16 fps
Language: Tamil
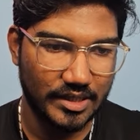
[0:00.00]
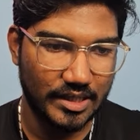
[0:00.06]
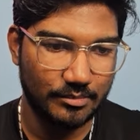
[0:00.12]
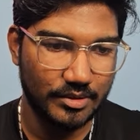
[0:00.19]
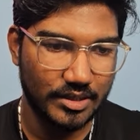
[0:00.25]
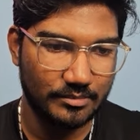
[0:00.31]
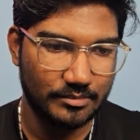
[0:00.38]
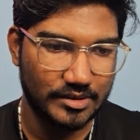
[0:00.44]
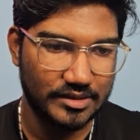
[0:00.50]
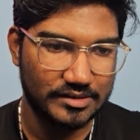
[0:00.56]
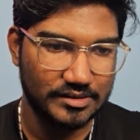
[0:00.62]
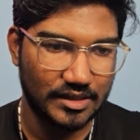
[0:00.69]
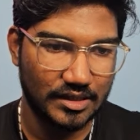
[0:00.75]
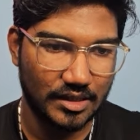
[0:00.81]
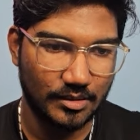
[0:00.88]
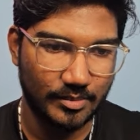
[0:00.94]

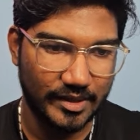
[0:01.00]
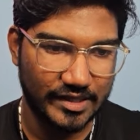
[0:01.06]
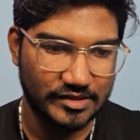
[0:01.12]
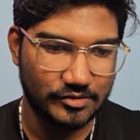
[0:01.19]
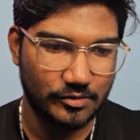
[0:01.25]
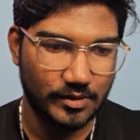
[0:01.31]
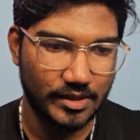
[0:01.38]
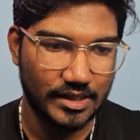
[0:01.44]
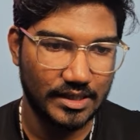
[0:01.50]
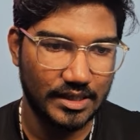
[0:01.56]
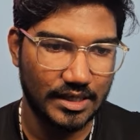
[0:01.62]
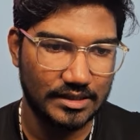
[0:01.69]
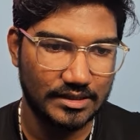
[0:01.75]
டிபிஎம்எஸ் அதுக்கப்புறம் எஸ்கியூஎல்